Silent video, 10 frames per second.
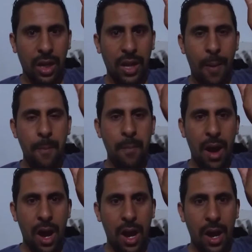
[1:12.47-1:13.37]

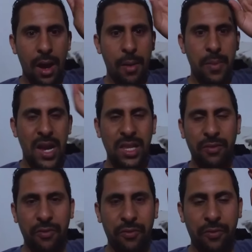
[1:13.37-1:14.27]
اللهم
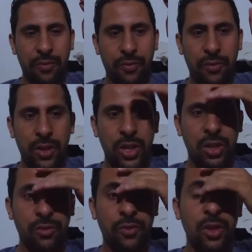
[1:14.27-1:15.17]
بنادم
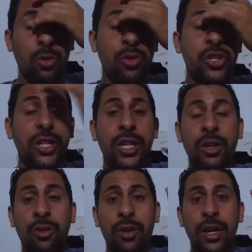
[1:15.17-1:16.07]
فري فريدو
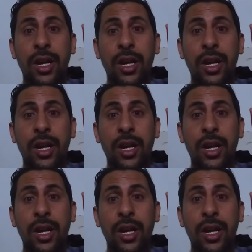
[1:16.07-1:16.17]
جينيرو